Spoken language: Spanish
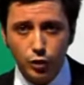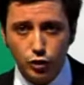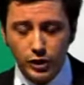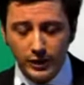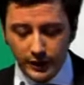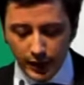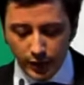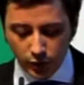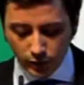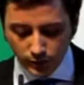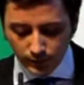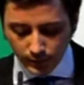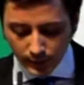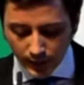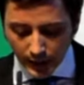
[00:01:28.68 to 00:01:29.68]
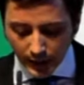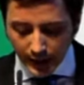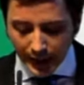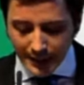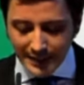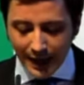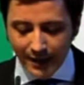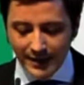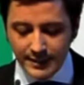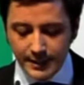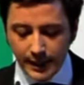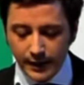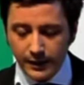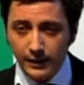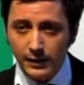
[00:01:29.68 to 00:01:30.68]
Cosentino, es la de
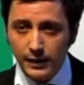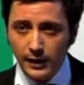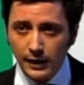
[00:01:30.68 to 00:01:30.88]
ser